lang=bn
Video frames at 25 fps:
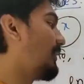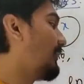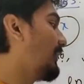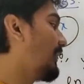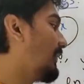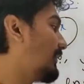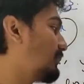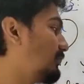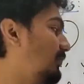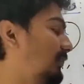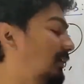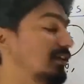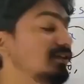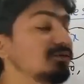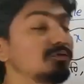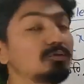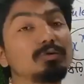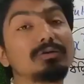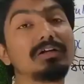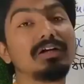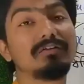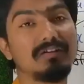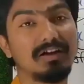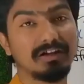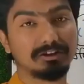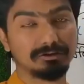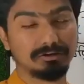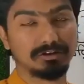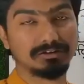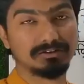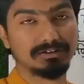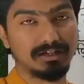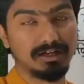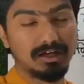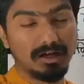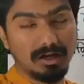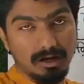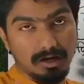তার মানে অ্যাকচুয়ালি এখানে দুটা ফাংশন
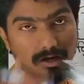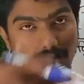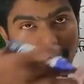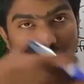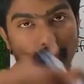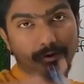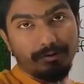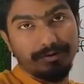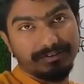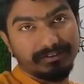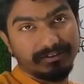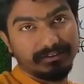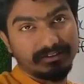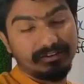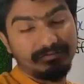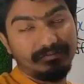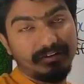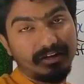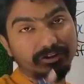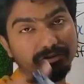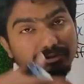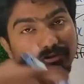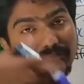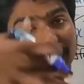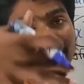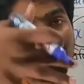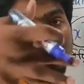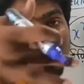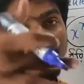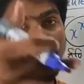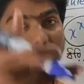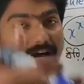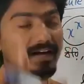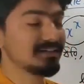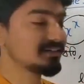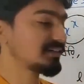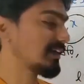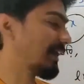আছে লন এক্স একটা ফাংশন
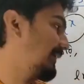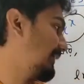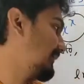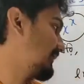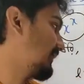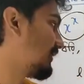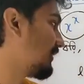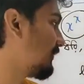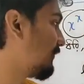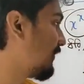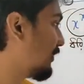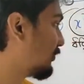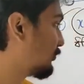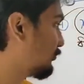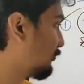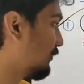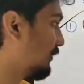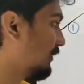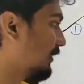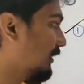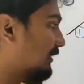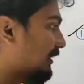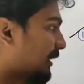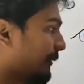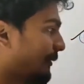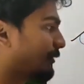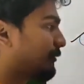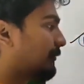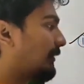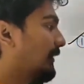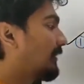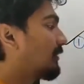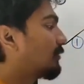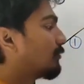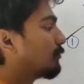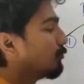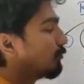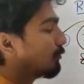আর সাইন এক্স একটা ফাংশন তার মানে তোমার
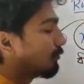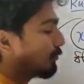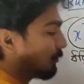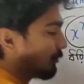এখানে গুণ